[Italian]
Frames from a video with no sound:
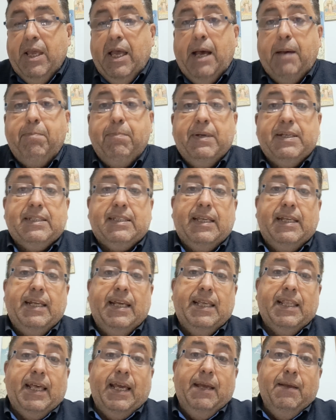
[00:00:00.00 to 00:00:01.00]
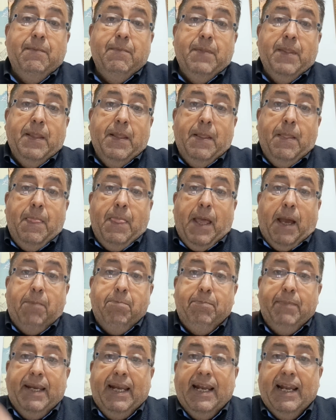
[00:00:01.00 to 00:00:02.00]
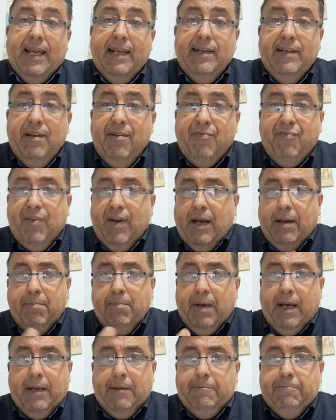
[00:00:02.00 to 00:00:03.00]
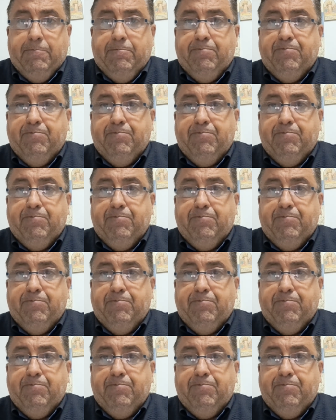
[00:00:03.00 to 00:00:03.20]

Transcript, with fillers: appartenere a millenni fa, ma